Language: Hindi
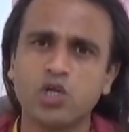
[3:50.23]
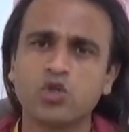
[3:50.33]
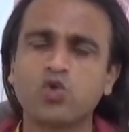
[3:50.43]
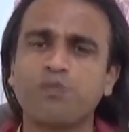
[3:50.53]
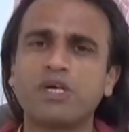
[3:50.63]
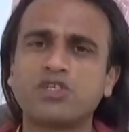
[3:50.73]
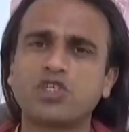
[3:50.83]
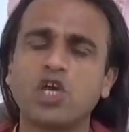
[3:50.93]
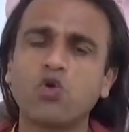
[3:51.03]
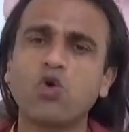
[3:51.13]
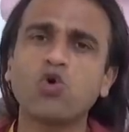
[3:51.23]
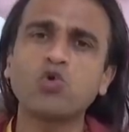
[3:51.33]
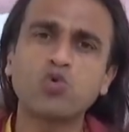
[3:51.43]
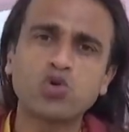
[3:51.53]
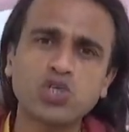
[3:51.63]
तो बच्चे को
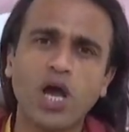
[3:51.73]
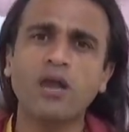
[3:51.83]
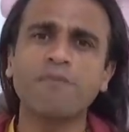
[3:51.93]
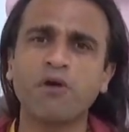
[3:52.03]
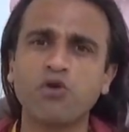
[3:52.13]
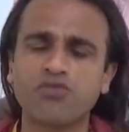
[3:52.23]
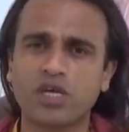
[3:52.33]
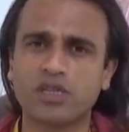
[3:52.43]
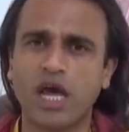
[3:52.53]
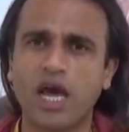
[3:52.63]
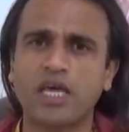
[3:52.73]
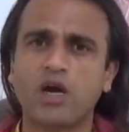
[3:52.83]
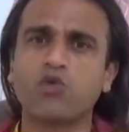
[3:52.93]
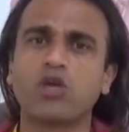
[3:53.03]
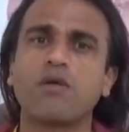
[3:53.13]
नुकसान पहुंच सकता है या
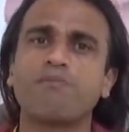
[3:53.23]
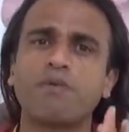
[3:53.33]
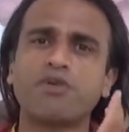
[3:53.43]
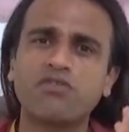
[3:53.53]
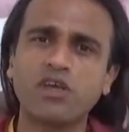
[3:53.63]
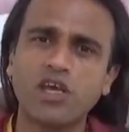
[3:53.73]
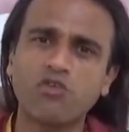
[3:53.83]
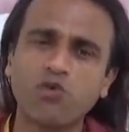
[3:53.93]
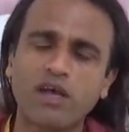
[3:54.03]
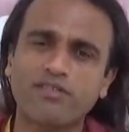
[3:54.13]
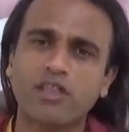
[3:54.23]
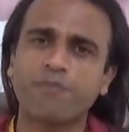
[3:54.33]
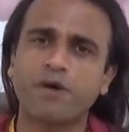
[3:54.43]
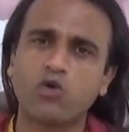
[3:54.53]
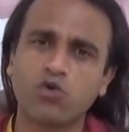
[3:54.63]
उनके भविष्य के स्वास्थ्य
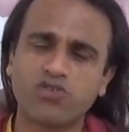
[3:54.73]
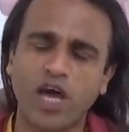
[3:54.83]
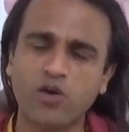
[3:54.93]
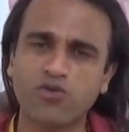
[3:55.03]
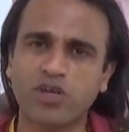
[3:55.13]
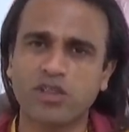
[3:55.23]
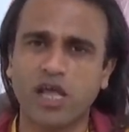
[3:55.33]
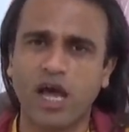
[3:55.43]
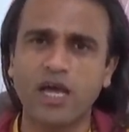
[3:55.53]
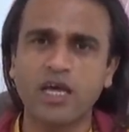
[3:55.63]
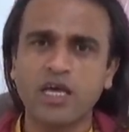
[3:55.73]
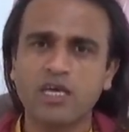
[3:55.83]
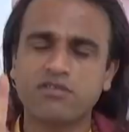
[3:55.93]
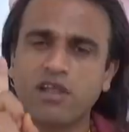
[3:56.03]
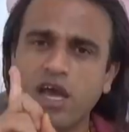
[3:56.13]
पर नुकसान हो सकता है
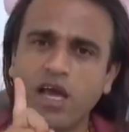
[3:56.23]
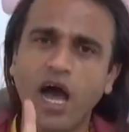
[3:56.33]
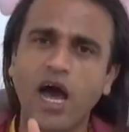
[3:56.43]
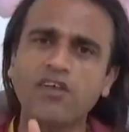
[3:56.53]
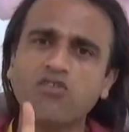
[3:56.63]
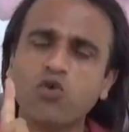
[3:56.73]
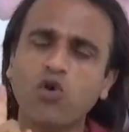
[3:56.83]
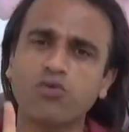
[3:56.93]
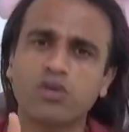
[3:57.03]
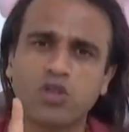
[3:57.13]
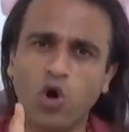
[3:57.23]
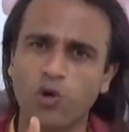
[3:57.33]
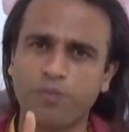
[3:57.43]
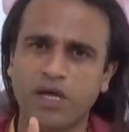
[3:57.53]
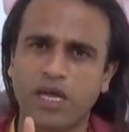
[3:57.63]
इसलिए खास को
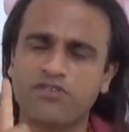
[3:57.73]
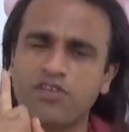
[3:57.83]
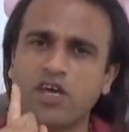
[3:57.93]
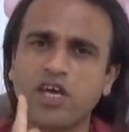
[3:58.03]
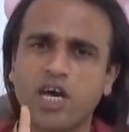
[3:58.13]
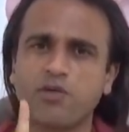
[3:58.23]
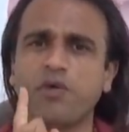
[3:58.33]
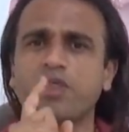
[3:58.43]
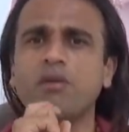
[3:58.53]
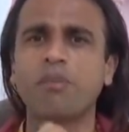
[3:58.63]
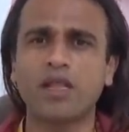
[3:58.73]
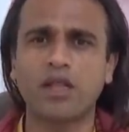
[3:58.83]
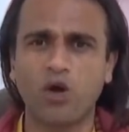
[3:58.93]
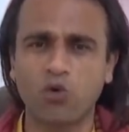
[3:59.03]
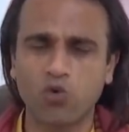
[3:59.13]
तौर पर ऐसी गर्भवती
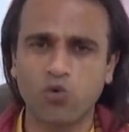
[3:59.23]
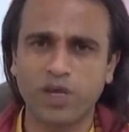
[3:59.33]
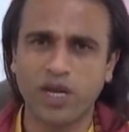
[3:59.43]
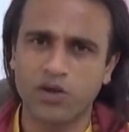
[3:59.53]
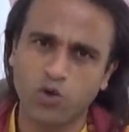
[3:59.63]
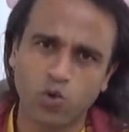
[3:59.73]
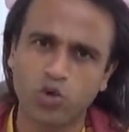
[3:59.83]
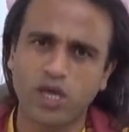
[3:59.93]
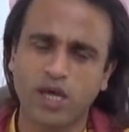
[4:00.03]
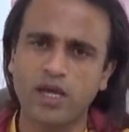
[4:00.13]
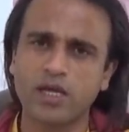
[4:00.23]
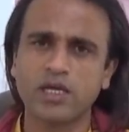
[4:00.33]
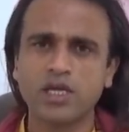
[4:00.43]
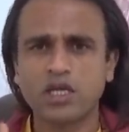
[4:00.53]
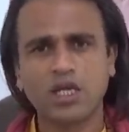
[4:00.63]
माताओं को मेरा अनुरोध है
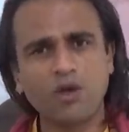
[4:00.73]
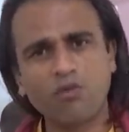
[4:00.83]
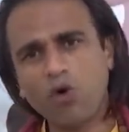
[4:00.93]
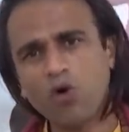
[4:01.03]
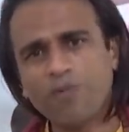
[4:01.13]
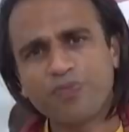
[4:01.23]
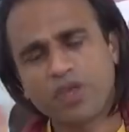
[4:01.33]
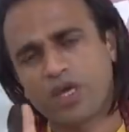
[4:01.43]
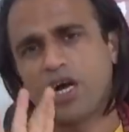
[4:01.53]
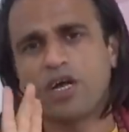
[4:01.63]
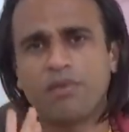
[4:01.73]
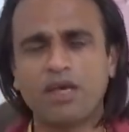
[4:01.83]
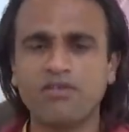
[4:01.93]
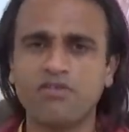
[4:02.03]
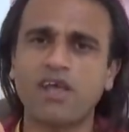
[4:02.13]
कि वो घर
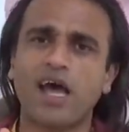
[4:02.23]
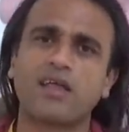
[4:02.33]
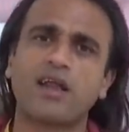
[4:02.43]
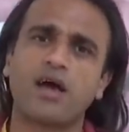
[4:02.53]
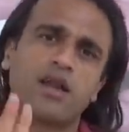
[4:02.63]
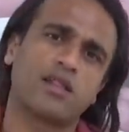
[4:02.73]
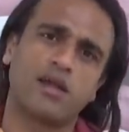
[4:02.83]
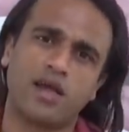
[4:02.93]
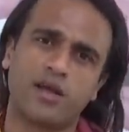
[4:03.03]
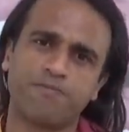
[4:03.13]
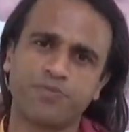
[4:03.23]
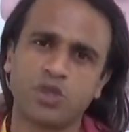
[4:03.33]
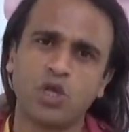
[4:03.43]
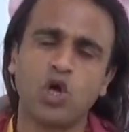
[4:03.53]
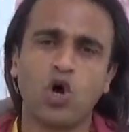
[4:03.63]
में साधना रहे रहें
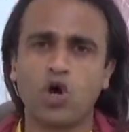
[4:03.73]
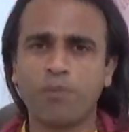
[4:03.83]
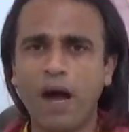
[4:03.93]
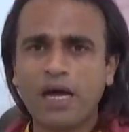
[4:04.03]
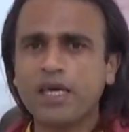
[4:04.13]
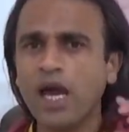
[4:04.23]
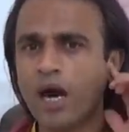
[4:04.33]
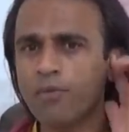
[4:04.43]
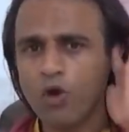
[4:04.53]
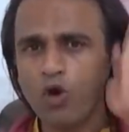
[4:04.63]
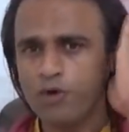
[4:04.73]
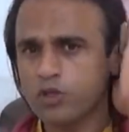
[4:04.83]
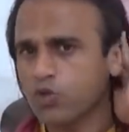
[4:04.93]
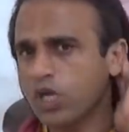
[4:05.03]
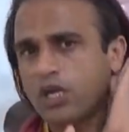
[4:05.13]
और बाकी हम लोग भी
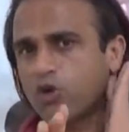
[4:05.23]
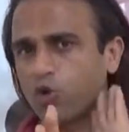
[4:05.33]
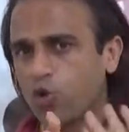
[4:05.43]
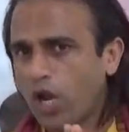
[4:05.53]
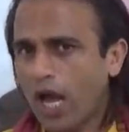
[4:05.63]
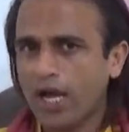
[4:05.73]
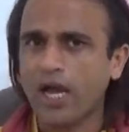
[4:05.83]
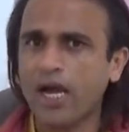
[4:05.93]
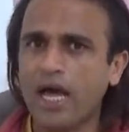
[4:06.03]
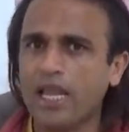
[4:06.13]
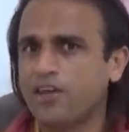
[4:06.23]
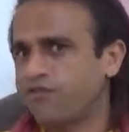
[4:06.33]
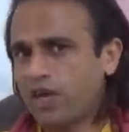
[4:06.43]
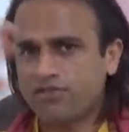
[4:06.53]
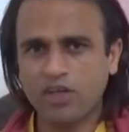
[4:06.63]
चूंकि कोरोना का काल है
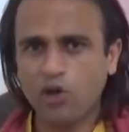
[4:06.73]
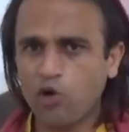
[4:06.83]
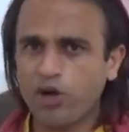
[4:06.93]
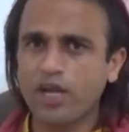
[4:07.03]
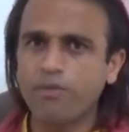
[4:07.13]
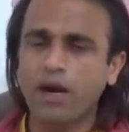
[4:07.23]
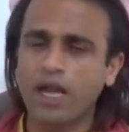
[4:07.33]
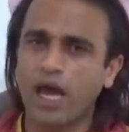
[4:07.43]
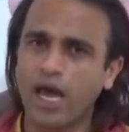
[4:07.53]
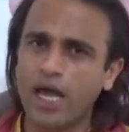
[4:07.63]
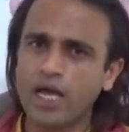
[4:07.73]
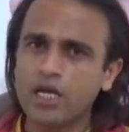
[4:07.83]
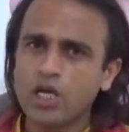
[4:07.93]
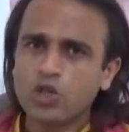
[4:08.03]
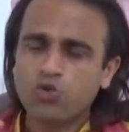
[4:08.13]
इन्फेक्शन ऑलरेडी बढ़ा है
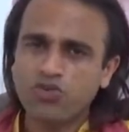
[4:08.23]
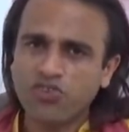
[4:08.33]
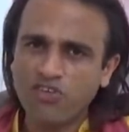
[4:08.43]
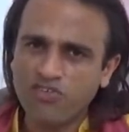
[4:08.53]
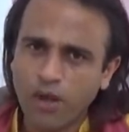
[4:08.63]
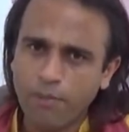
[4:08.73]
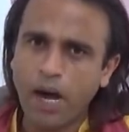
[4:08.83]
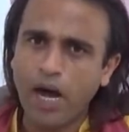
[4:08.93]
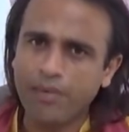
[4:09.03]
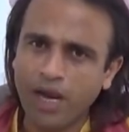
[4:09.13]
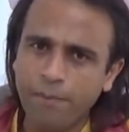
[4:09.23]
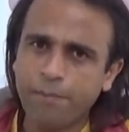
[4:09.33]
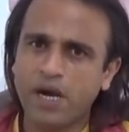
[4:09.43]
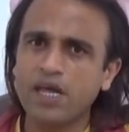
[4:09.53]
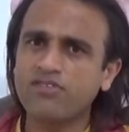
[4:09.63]
तो इसकी संभावना
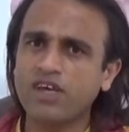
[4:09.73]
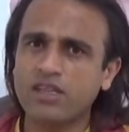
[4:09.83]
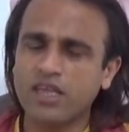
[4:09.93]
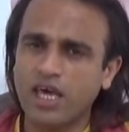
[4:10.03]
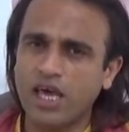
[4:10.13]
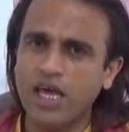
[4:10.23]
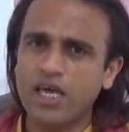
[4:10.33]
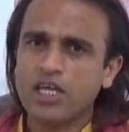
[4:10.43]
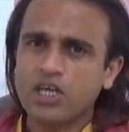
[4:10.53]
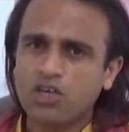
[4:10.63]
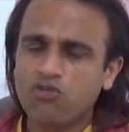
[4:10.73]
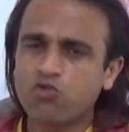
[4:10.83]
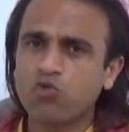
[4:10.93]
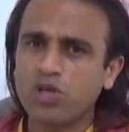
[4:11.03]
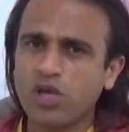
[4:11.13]
बढ़ सकती है कि
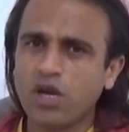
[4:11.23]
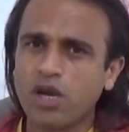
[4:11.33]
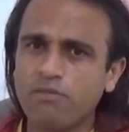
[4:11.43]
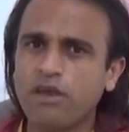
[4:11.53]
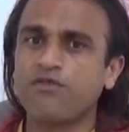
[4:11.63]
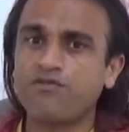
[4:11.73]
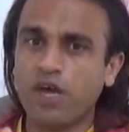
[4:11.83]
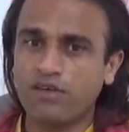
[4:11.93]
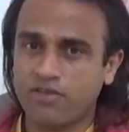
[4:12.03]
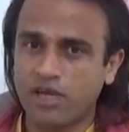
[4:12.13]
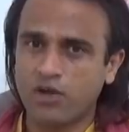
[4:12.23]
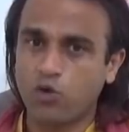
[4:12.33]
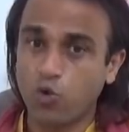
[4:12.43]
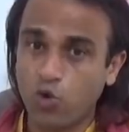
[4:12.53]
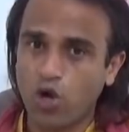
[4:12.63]
सूर्य ग्रहण में इन्फेक्शन
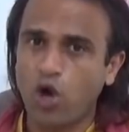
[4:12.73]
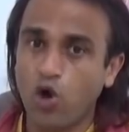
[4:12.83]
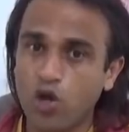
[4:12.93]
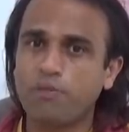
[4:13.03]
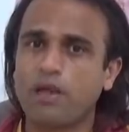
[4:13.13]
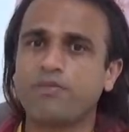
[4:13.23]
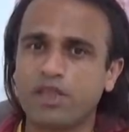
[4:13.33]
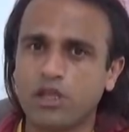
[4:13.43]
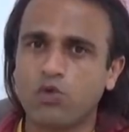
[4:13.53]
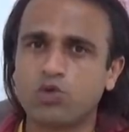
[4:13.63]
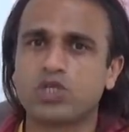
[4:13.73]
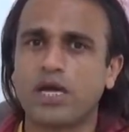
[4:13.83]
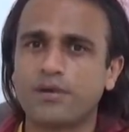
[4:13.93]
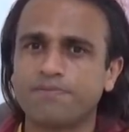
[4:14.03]
कोरोना और बलवती हो जाए